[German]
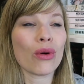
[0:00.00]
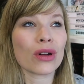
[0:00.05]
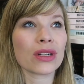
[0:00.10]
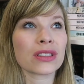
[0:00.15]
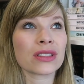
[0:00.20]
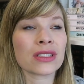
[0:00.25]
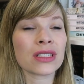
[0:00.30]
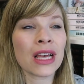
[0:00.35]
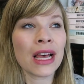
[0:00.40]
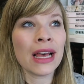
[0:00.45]

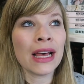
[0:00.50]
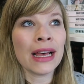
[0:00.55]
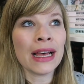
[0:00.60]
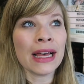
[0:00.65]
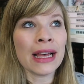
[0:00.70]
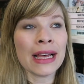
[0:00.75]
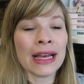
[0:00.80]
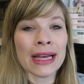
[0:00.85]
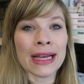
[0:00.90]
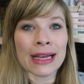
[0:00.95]
und
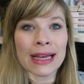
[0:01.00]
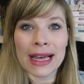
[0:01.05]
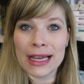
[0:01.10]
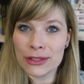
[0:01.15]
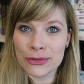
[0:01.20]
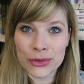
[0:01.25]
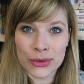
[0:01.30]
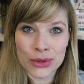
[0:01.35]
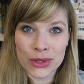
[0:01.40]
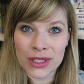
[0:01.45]

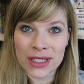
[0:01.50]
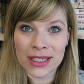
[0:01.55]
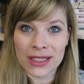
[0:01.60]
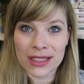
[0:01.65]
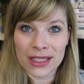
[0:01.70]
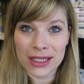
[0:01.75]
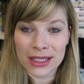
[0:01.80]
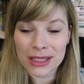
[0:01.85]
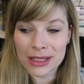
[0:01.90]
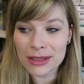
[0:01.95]
es
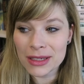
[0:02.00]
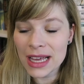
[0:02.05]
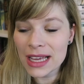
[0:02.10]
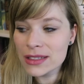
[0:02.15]
funktioniert nicht.